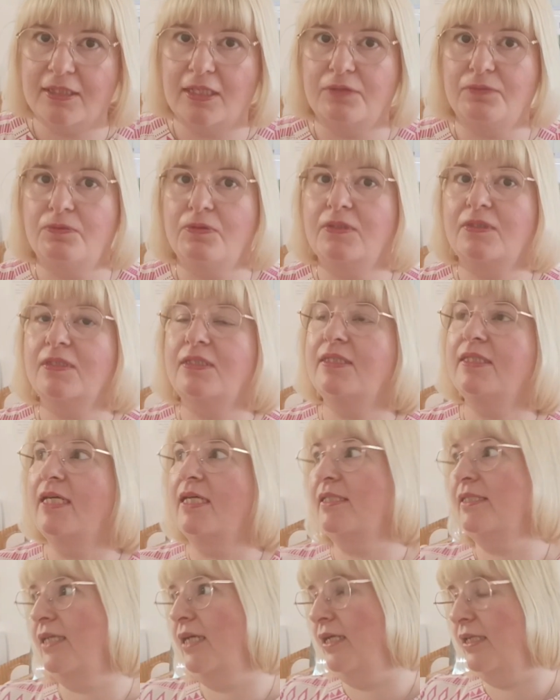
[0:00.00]
Natürlich sind
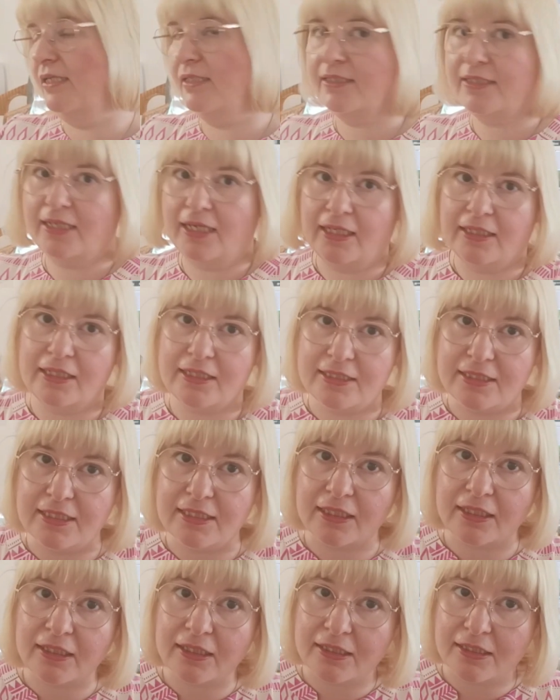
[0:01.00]
das alles keine
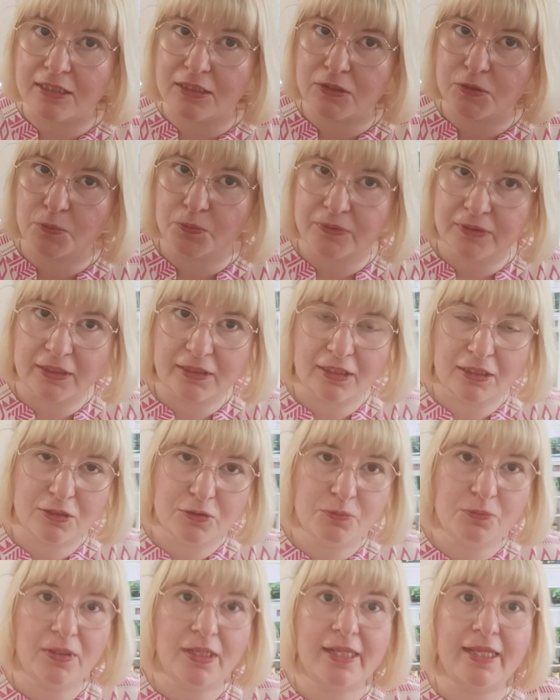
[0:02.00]
Tiere, die so in der
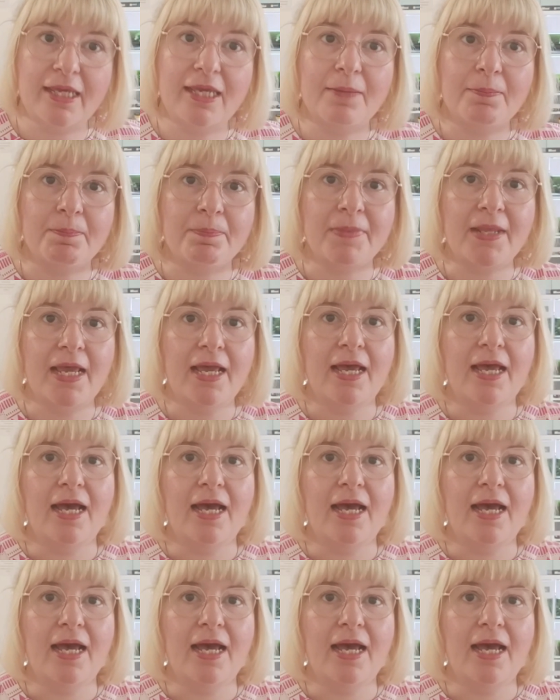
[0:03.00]
Natur leben,